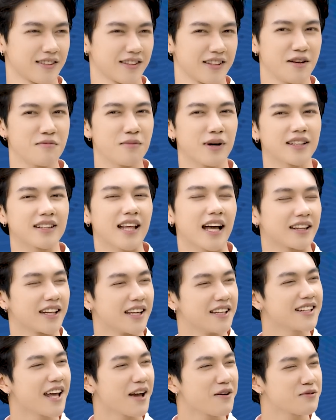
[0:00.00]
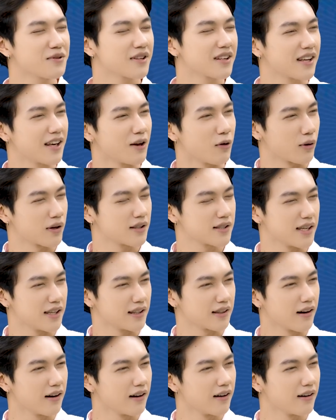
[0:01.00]
Nhưng mà thả thính theo kiểu cái gì,
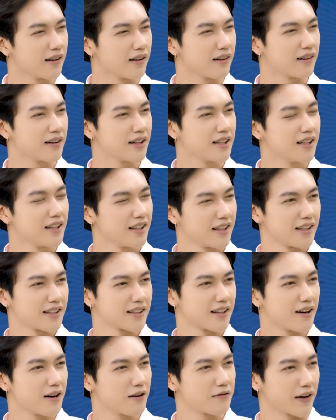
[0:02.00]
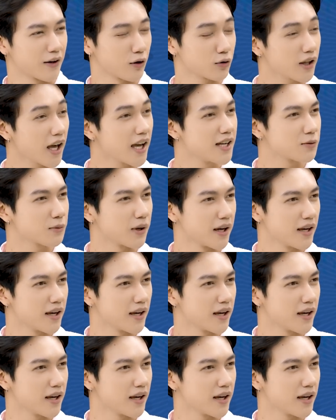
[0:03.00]
thơ thơ phải có tên trong